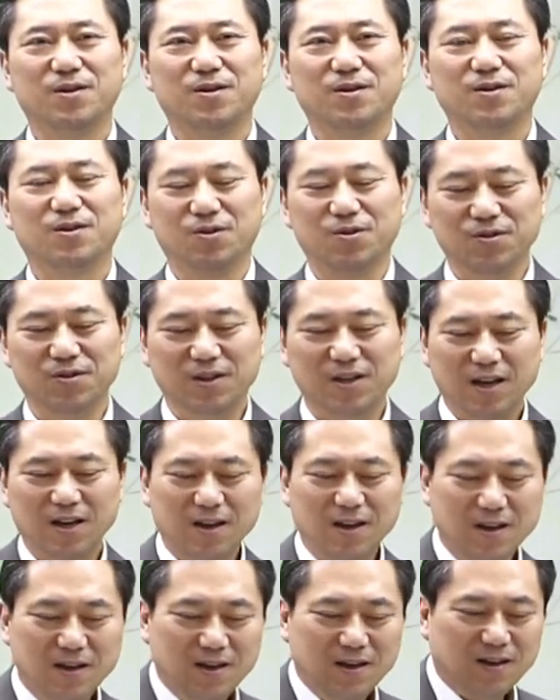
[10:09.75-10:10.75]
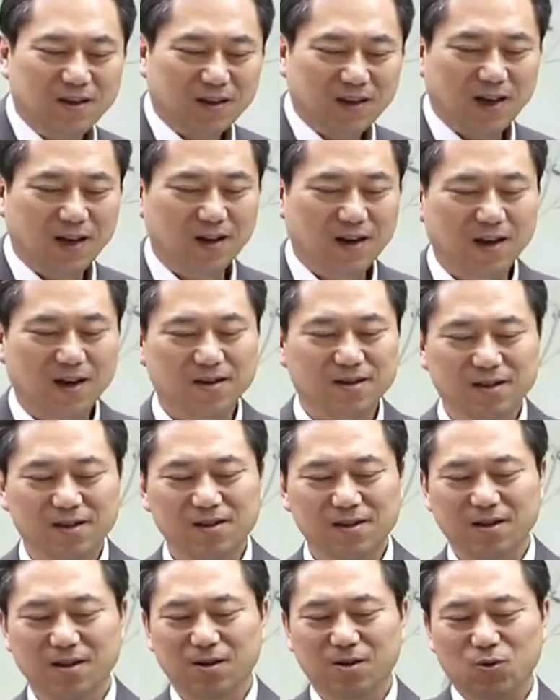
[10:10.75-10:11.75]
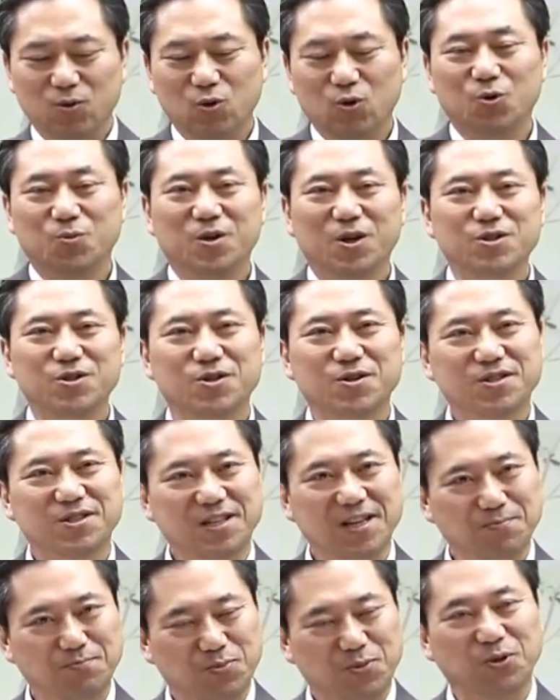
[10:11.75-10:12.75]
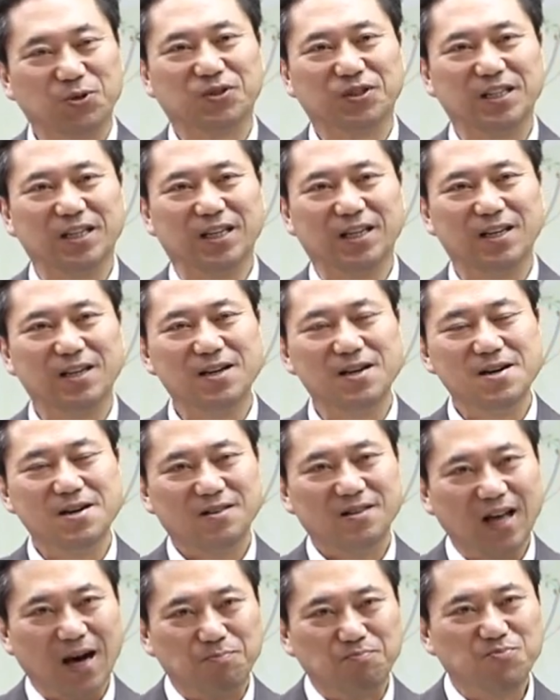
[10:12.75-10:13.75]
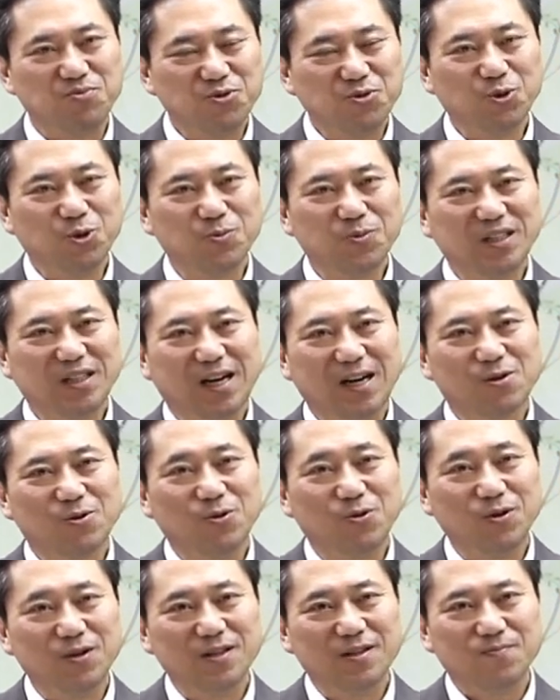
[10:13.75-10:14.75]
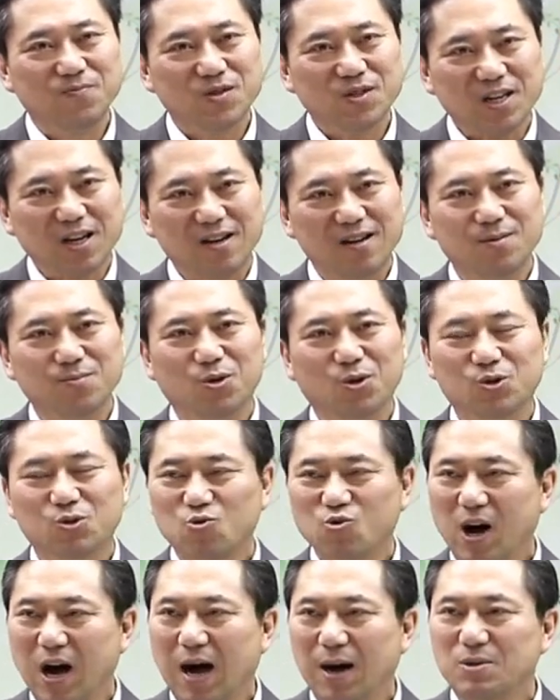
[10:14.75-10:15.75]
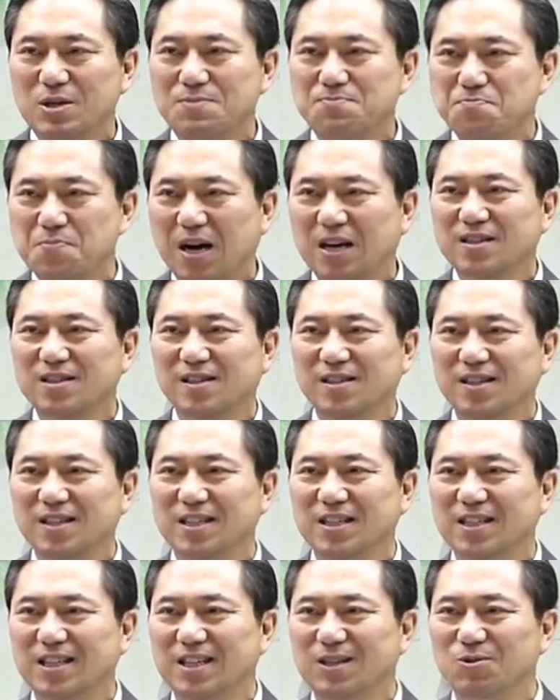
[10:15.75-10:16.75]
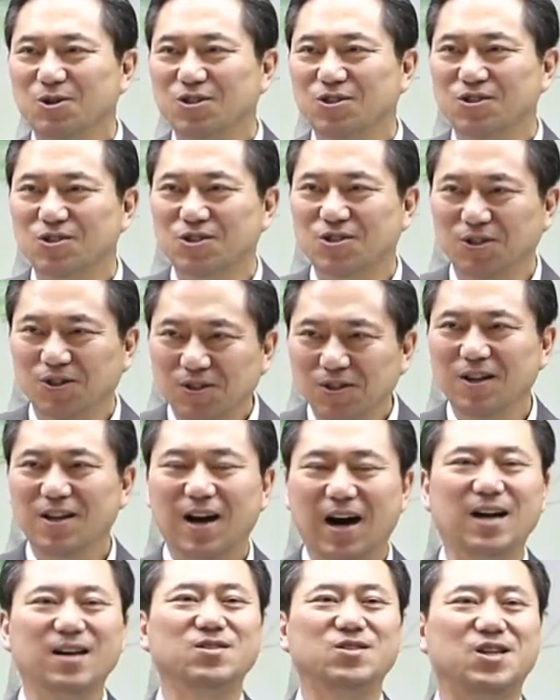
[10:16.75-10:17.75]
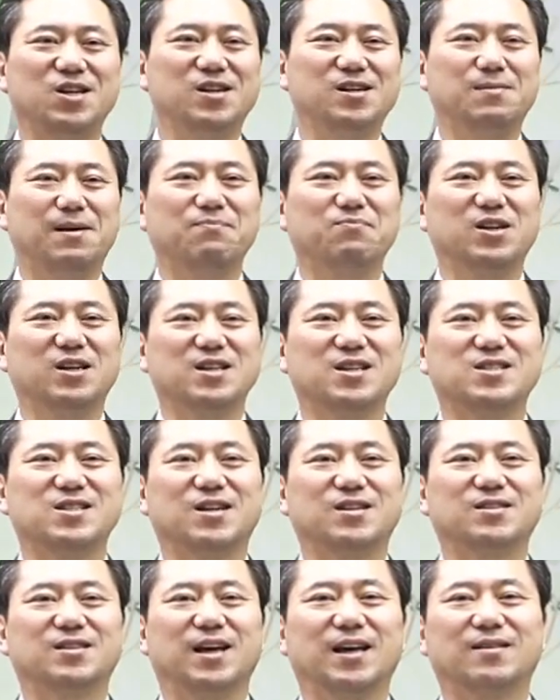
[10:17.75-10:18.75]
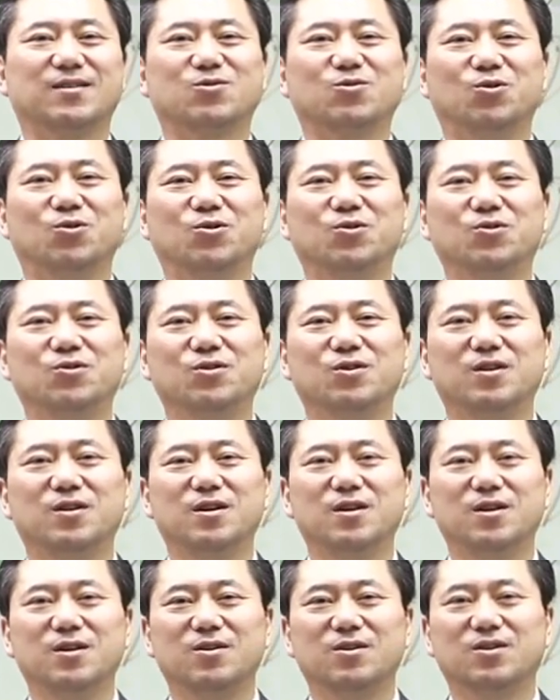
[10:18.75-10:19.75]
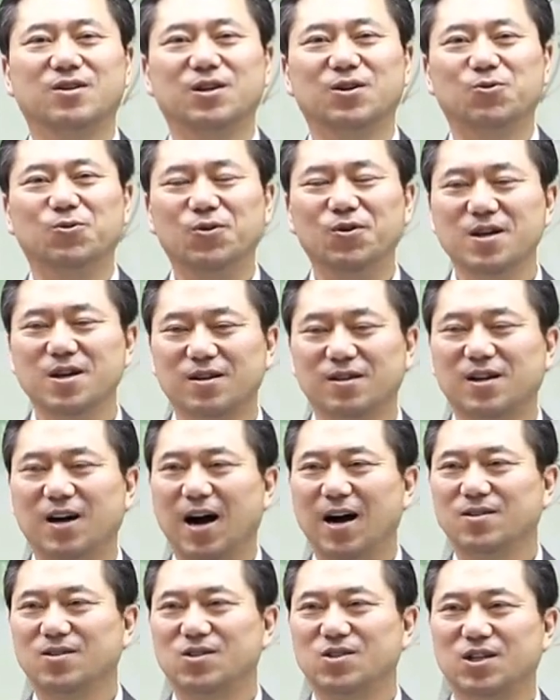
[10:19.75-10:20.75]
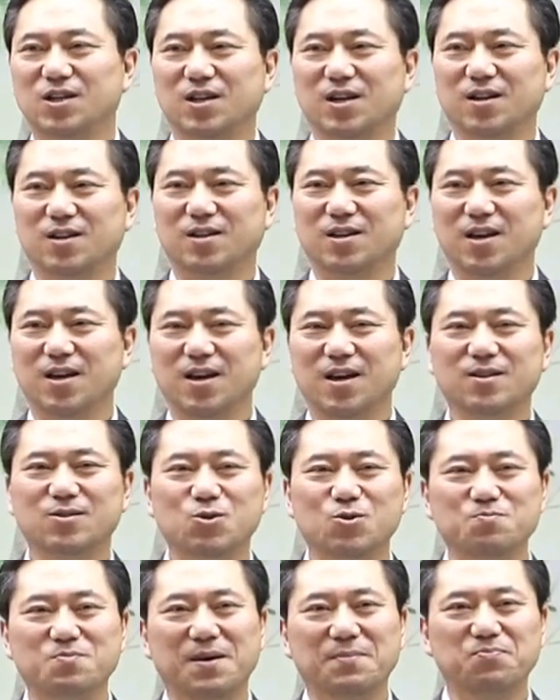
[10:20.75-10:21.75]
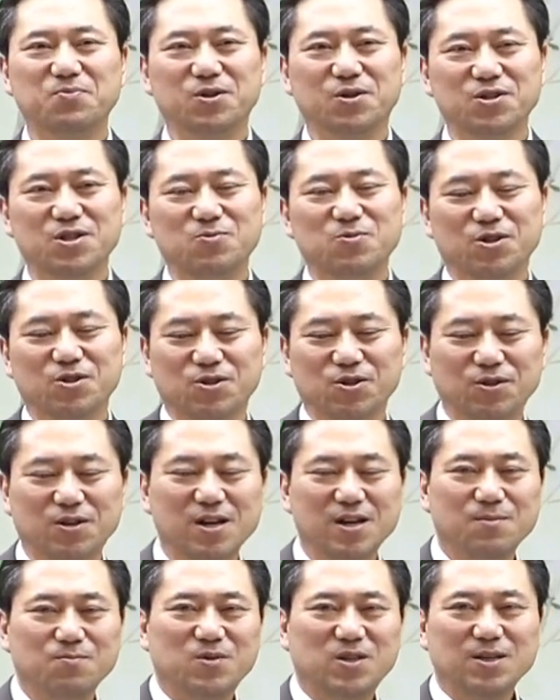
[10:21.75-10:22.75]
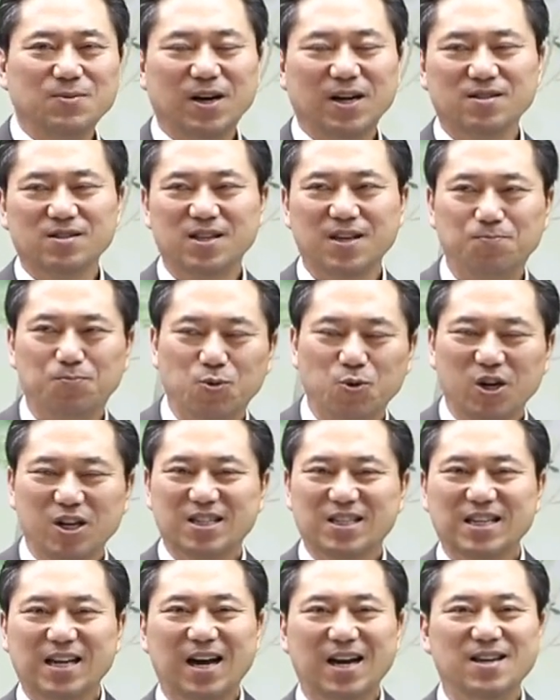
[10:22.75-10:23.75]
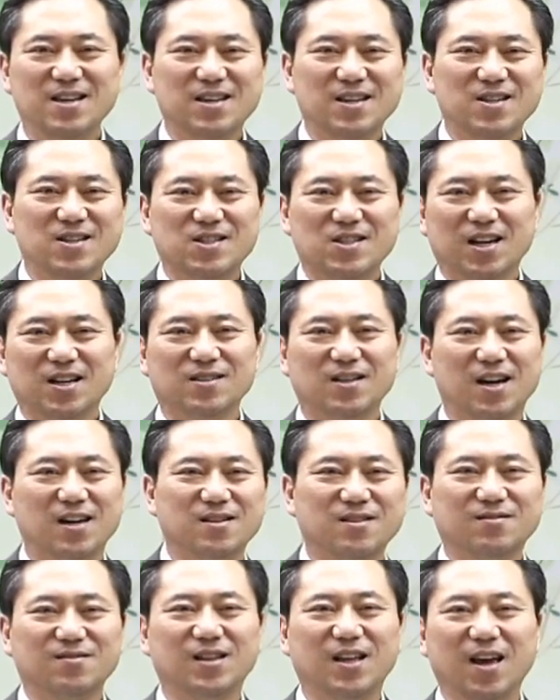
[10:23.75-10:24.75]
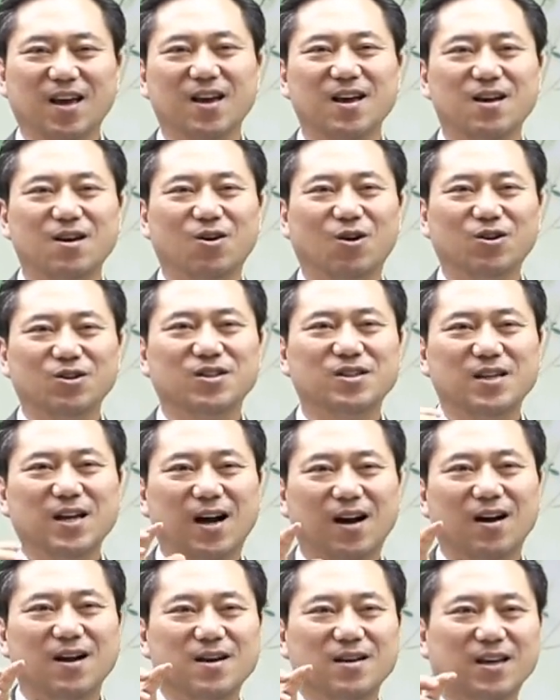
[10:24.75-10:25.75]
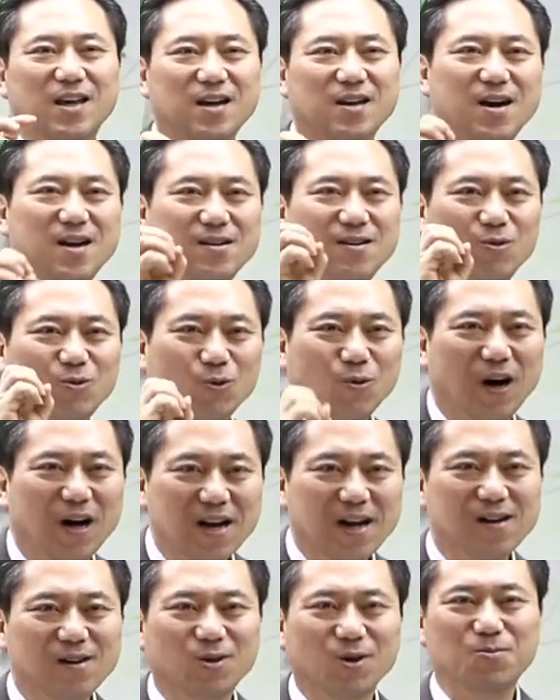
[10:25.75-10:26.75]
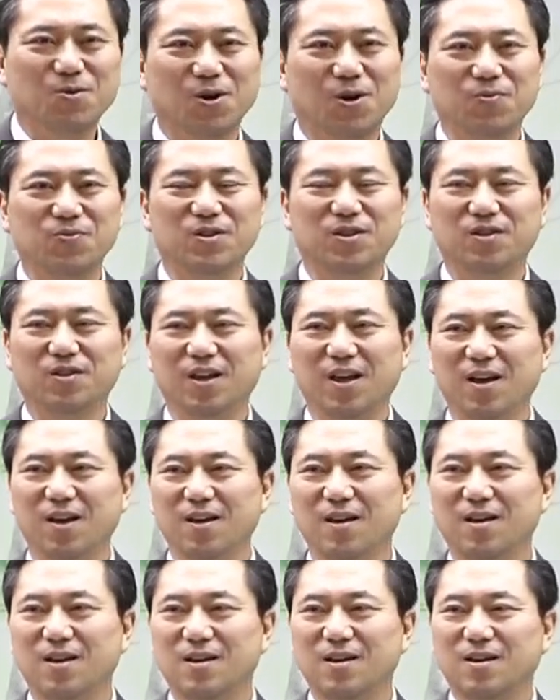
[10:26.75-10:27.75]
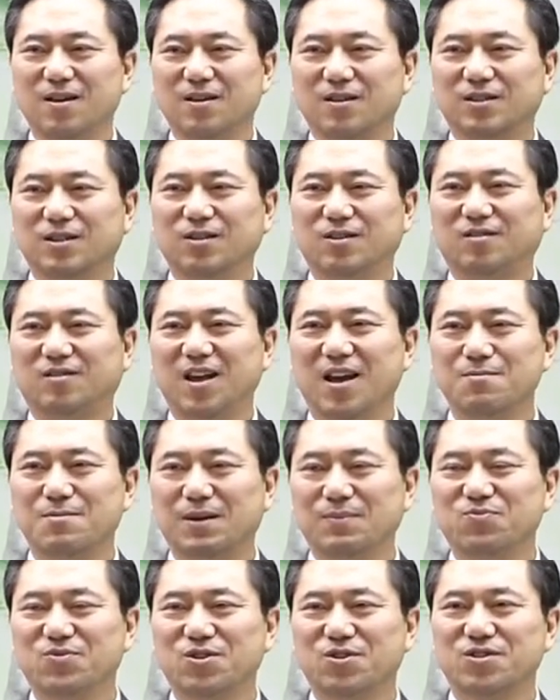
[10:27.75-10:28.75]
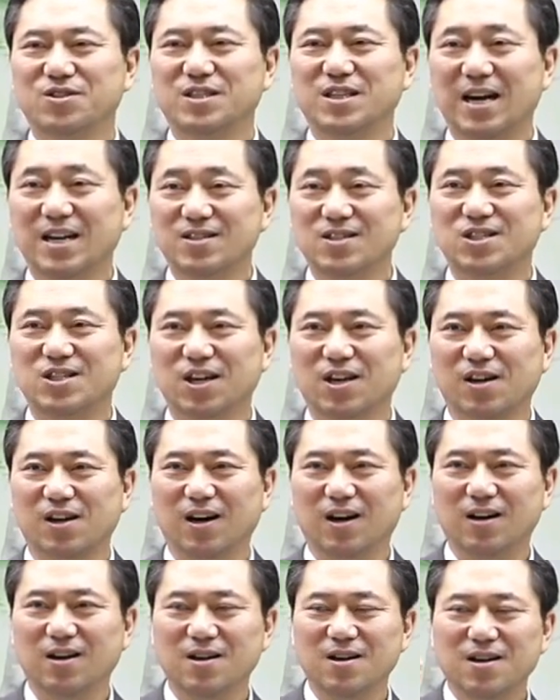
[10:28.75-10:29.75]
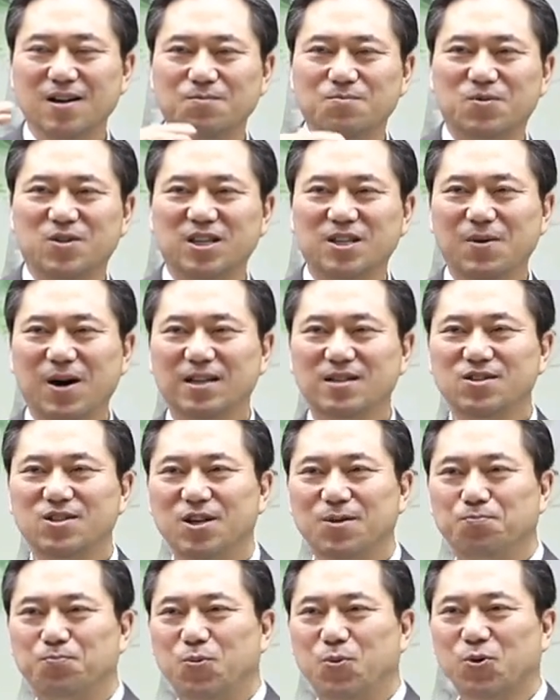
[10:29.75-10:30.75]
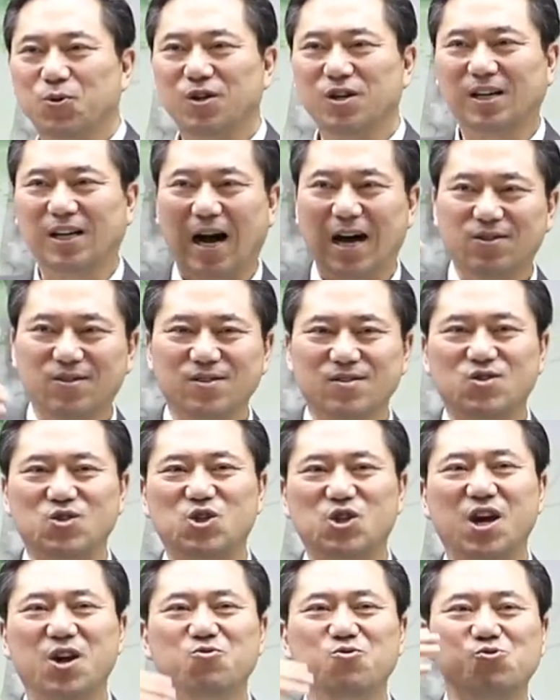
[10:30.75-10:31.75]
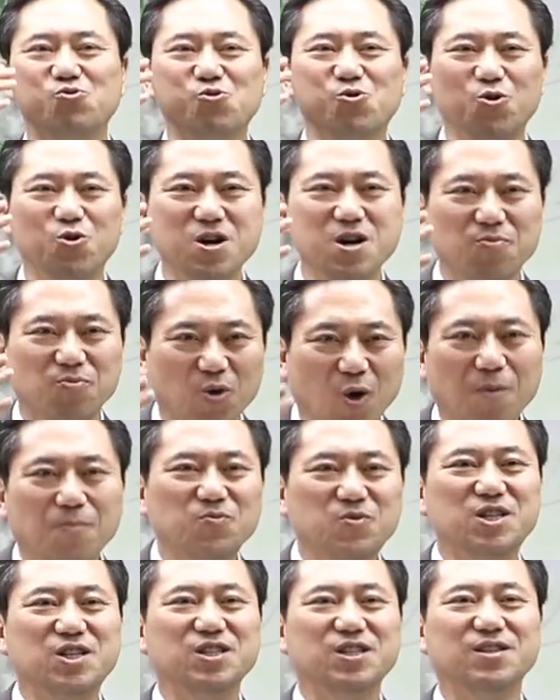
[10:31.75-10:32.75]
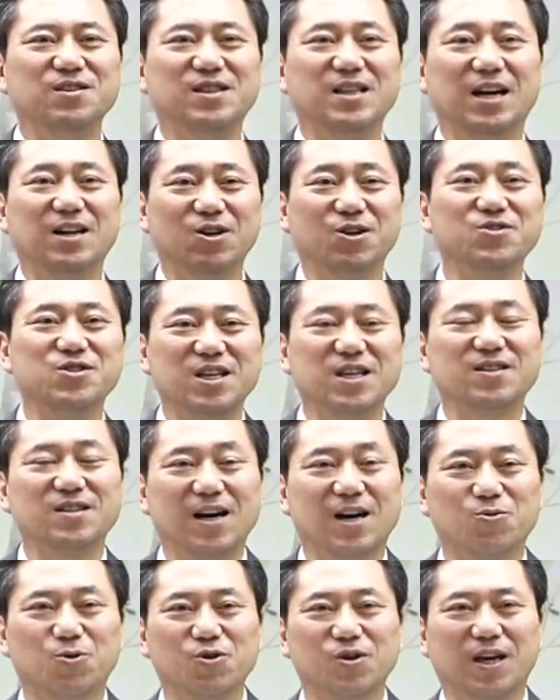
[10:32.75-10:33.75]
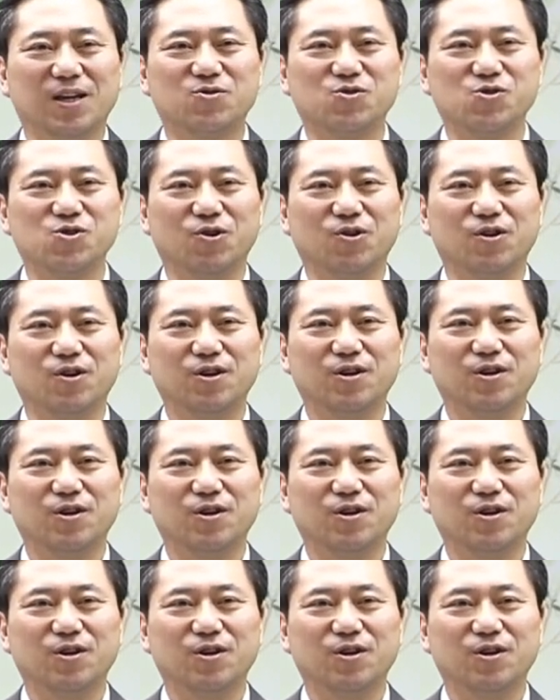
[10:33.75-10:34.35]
그런데 계란을 요 면역 세포들이 나쁜 놈이라고 잘못 과민 반응을 일으키면서 항체를 만들기 시작을 했고 그리고 그 항체가 계속 만들어지면서 비만 세포에 쌓이기 시작을 하는데 어느 날 계란을 또 하나를 더 먹었는데 그때 만들어진 항체가 비만 세포를 가득 채우고 넘치는 날이 언젠간 오겠죠.